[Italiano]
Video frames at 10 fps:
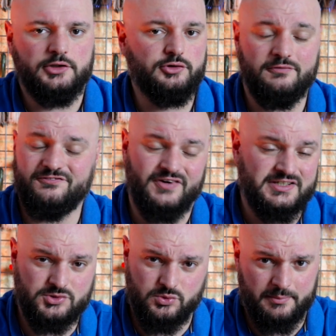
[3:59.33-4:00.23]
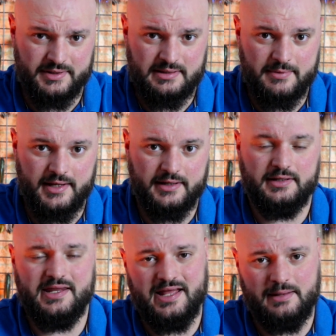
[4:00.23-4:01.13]
non fa sicuramente bene
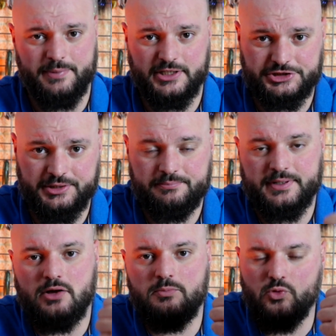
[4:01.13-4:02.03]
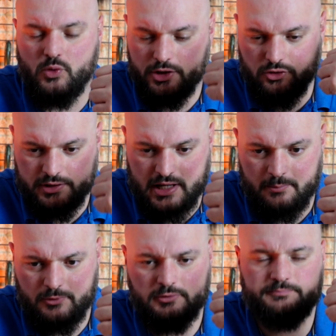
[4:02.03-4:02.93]
né al pesce, perché comunque ricordiamolo,